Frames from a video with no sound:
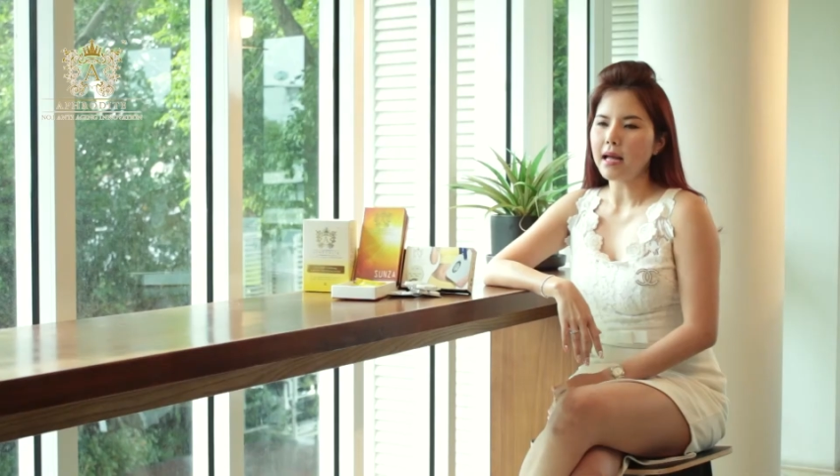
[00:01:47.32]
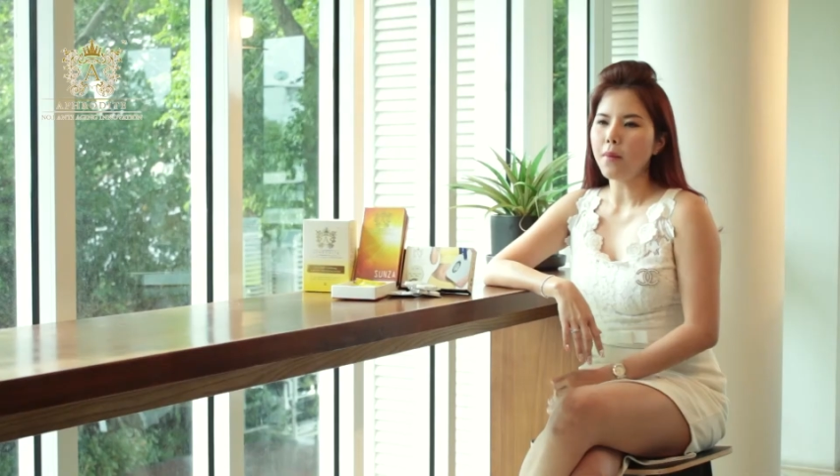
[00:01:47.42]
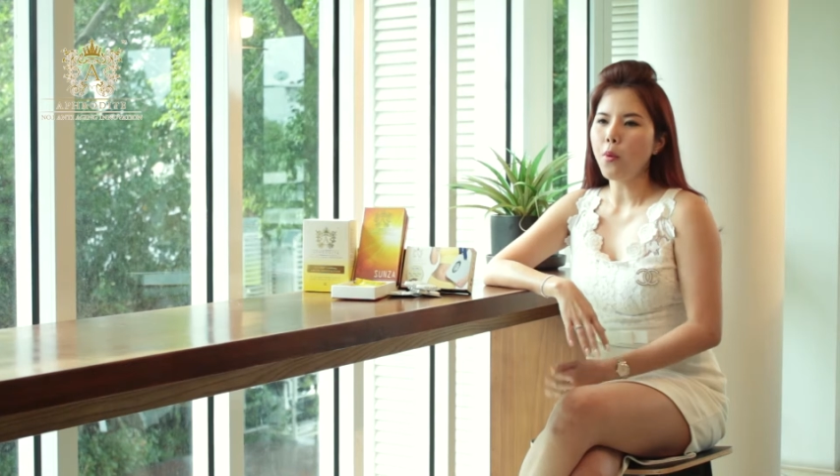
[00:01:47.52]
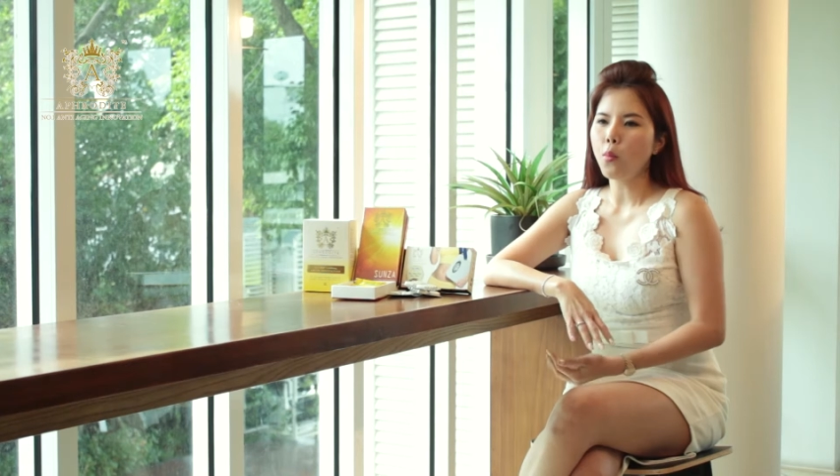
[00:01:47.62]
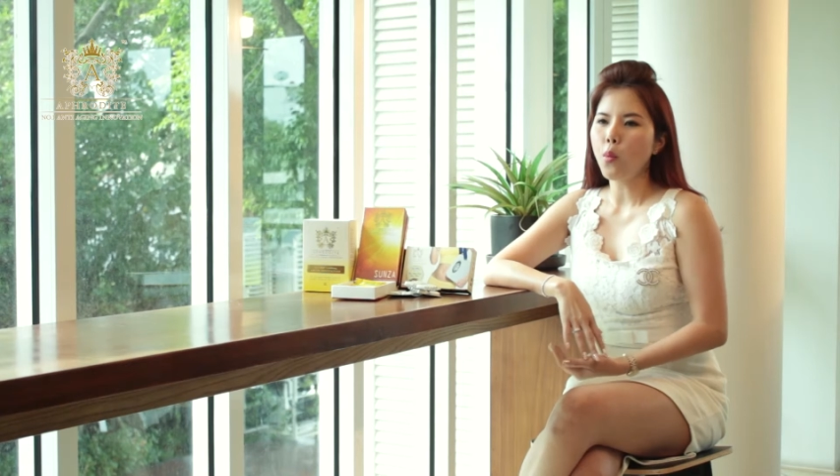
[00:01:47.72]
แต่
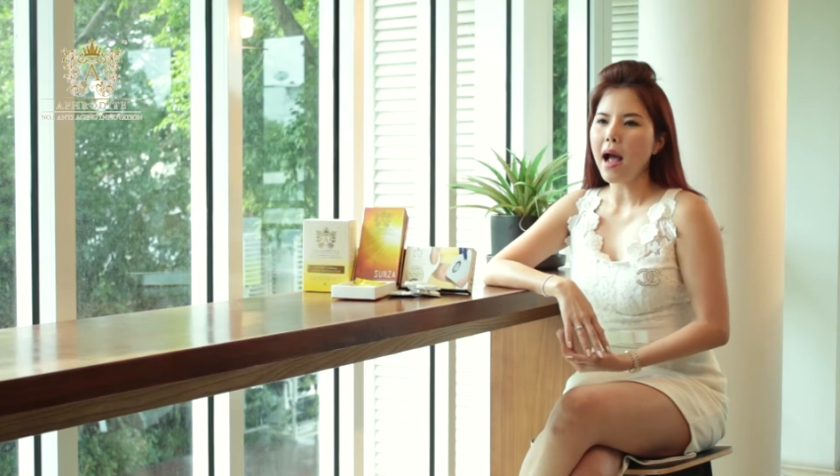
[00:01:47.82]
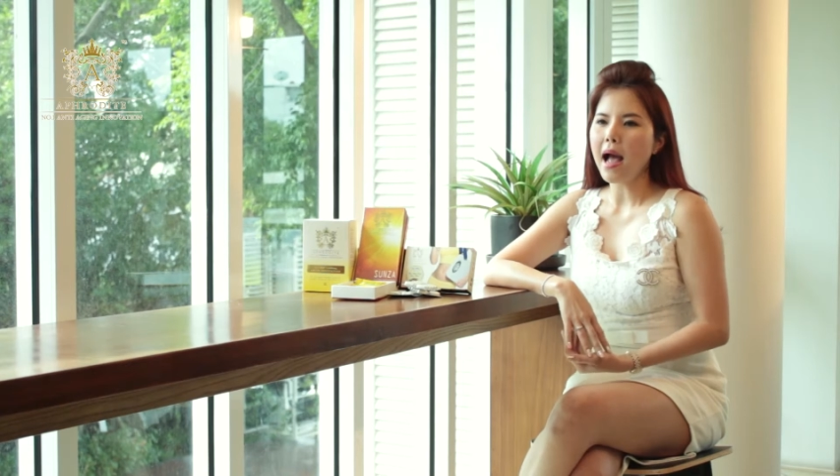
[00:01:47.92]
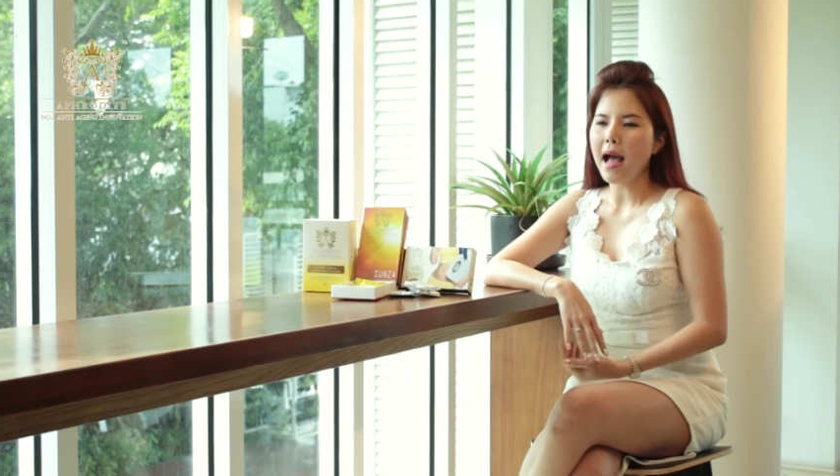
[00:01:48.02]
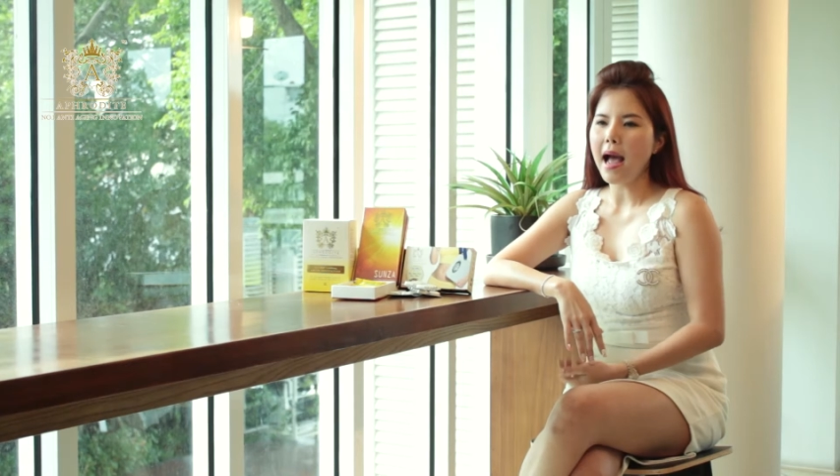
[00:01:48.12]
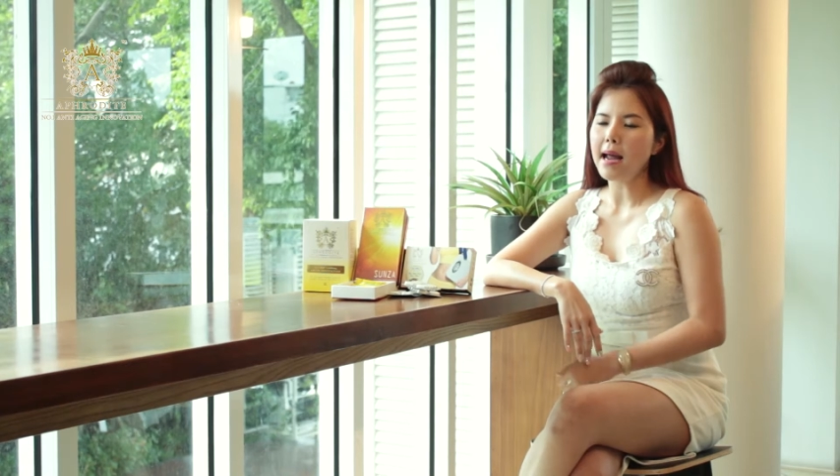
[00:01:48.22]
ก็พบว่า
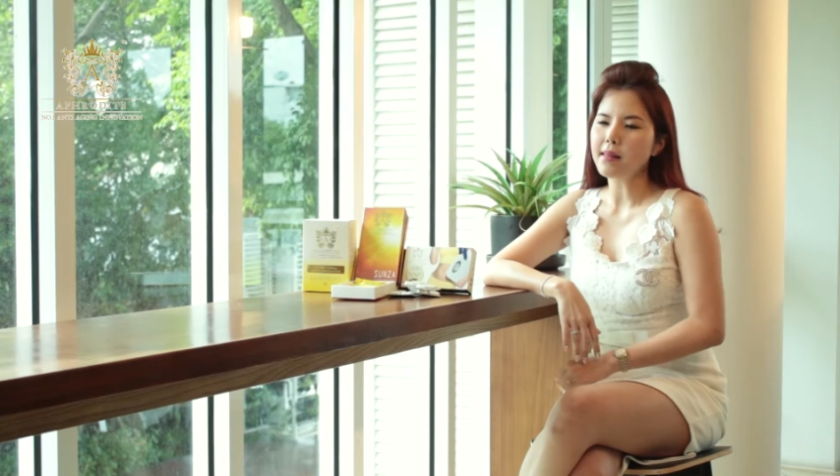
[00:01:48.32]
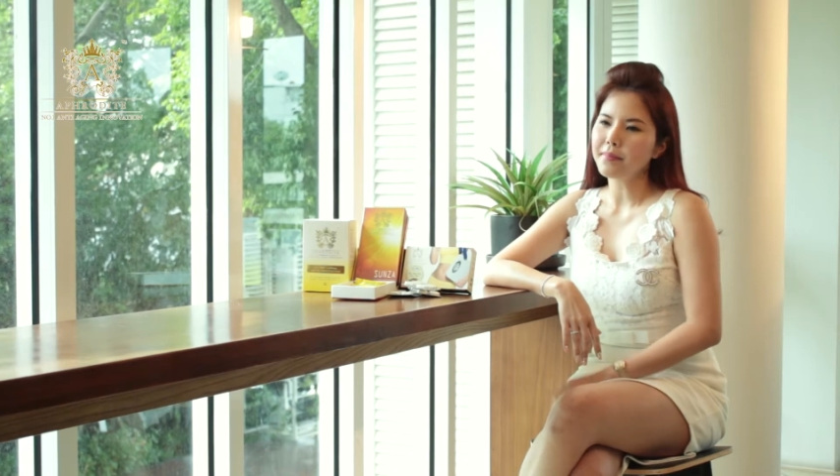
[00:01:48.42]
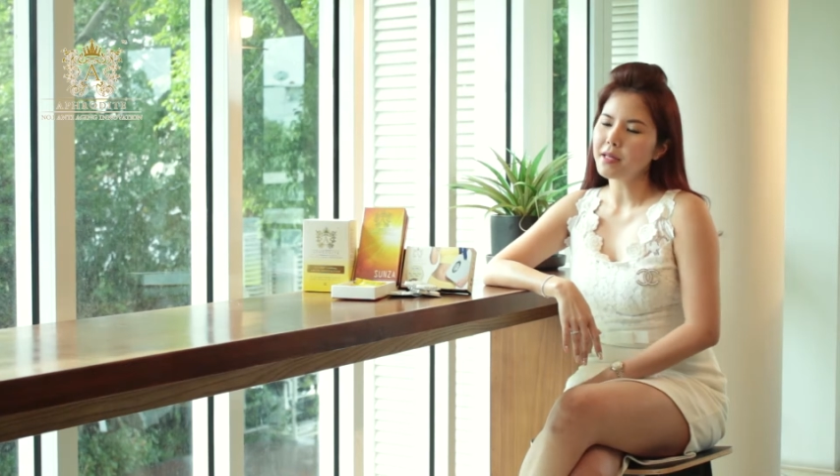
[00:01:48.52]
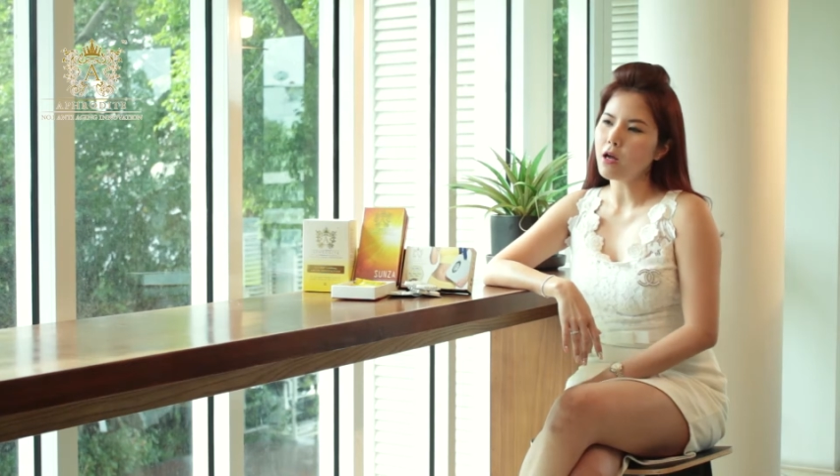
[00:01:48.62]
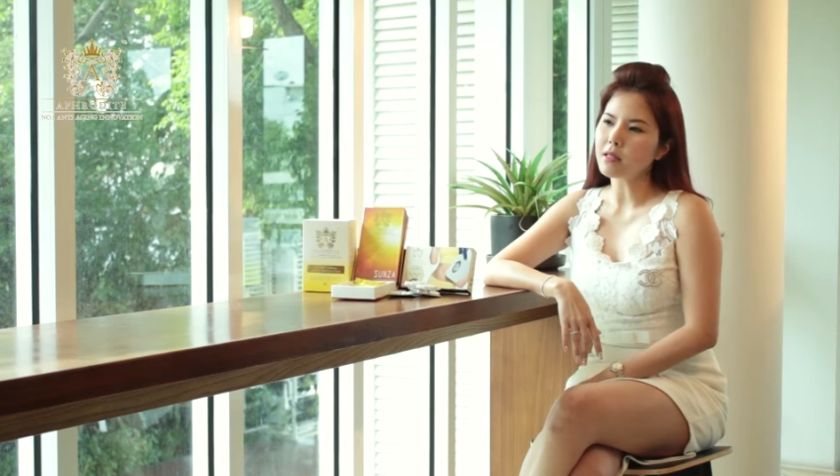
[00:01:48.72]
อาหารเสริ
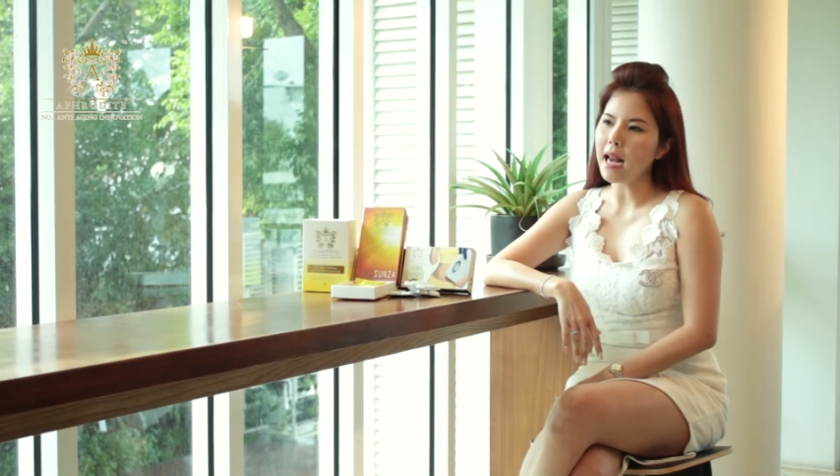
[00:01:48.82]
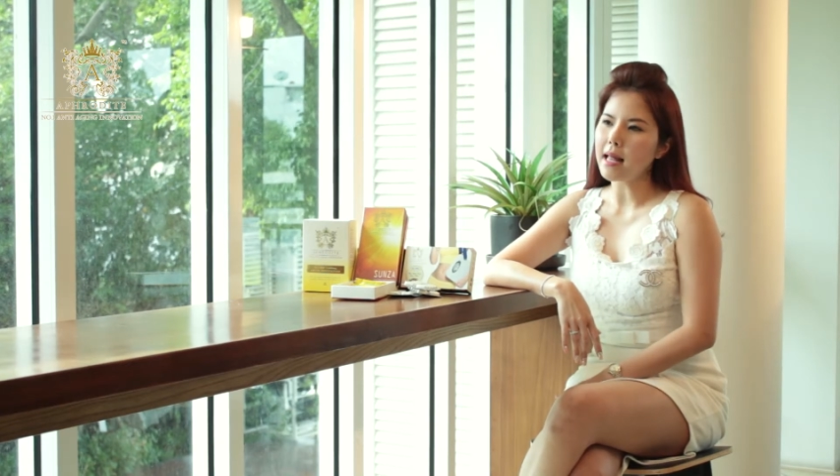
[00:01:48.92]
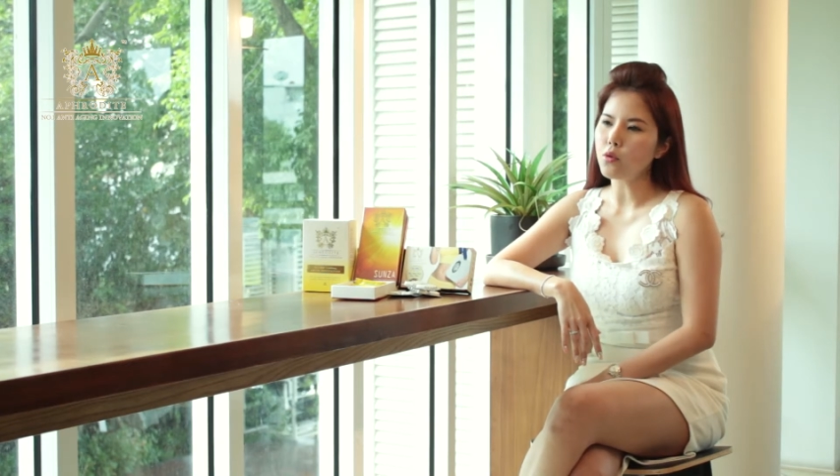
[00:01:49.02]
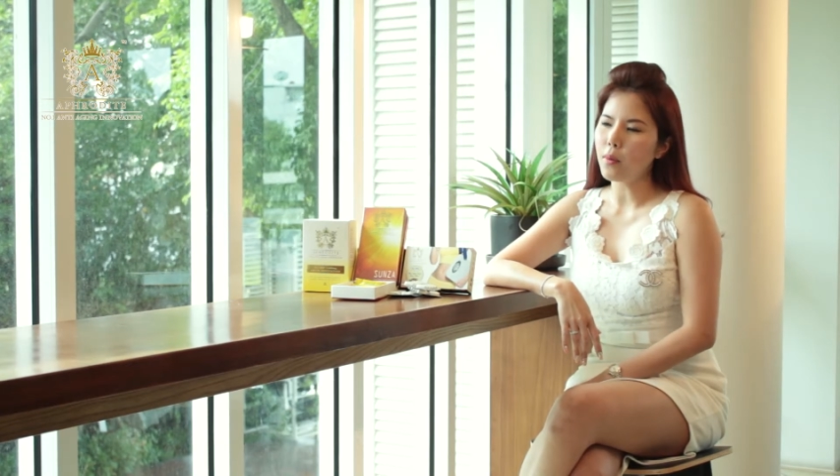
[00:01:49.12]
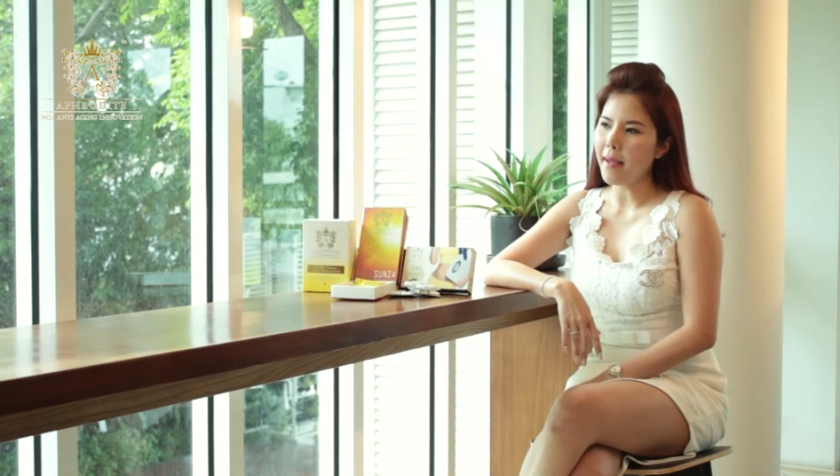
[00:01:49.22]
มในท้องตลา
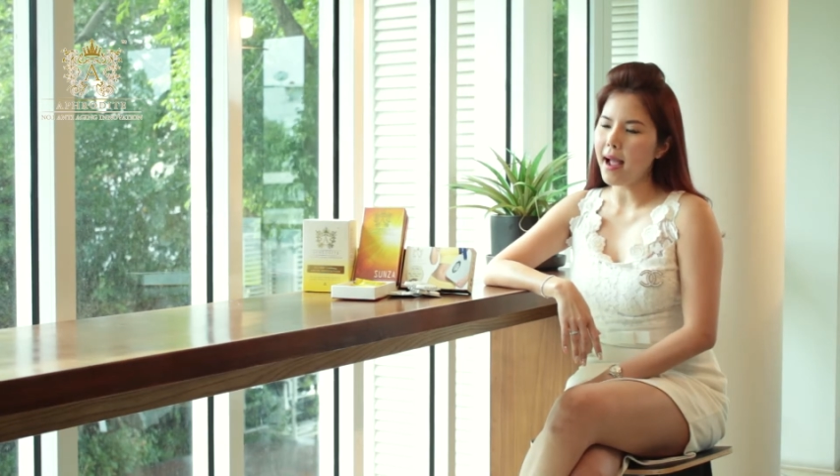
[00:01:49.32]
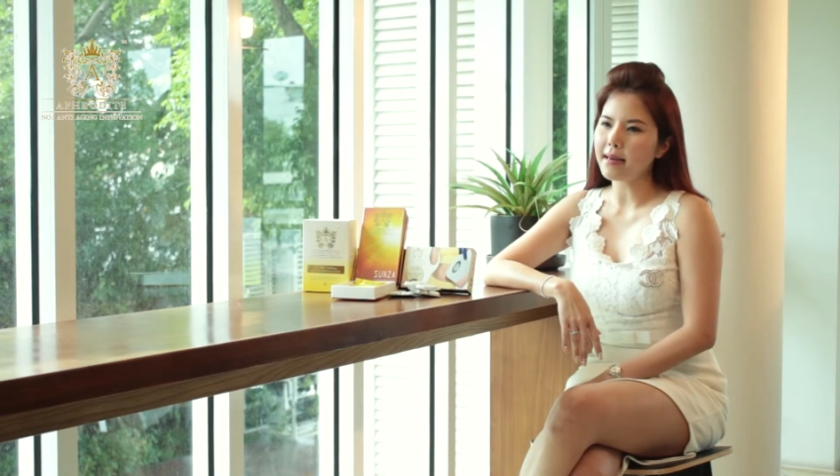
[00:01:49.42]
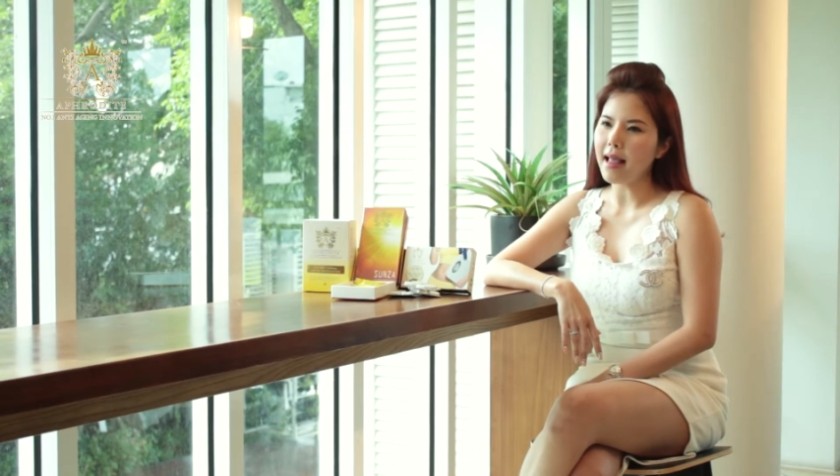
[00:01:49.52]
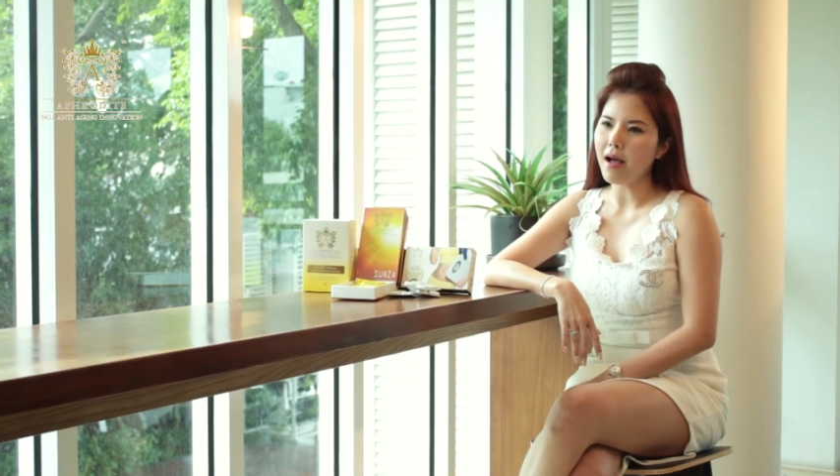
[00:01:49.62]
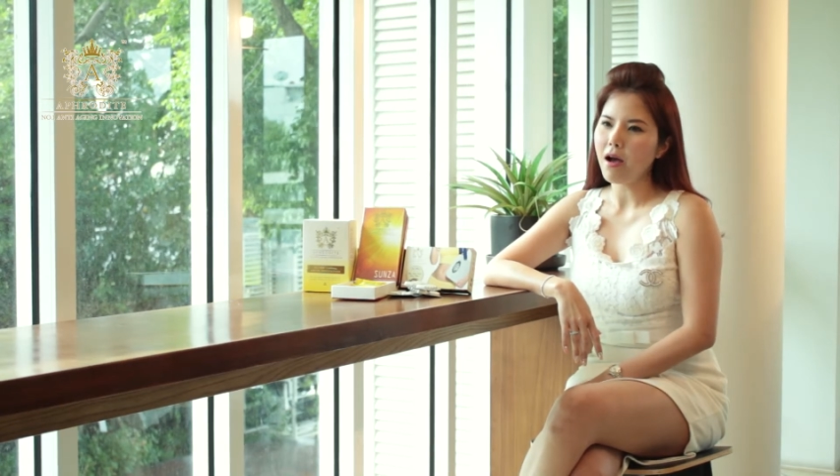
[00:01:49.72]
ดส่วนมาก
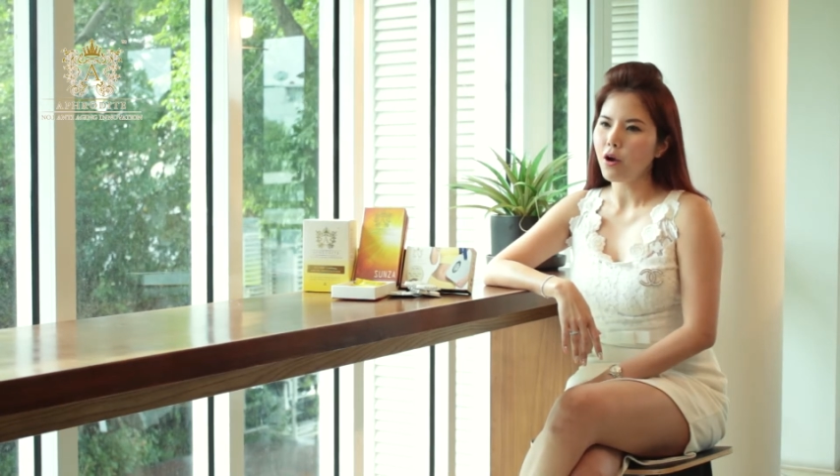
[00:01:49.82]
เนี่ย